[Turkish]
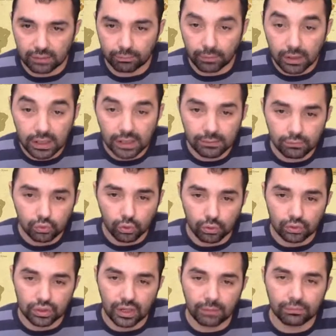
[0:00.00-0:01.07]
Bakalım
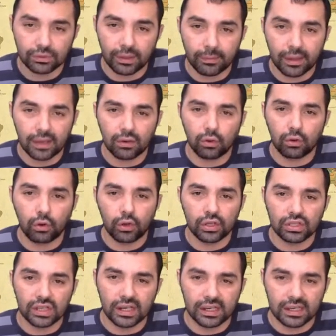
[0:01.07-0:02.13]
sorunun hemen
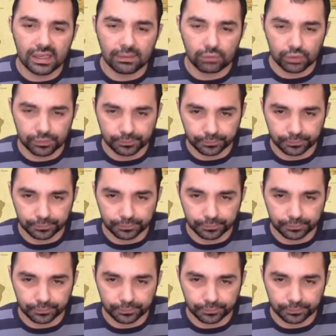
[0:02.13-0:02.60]
öğrenciler ne demiş?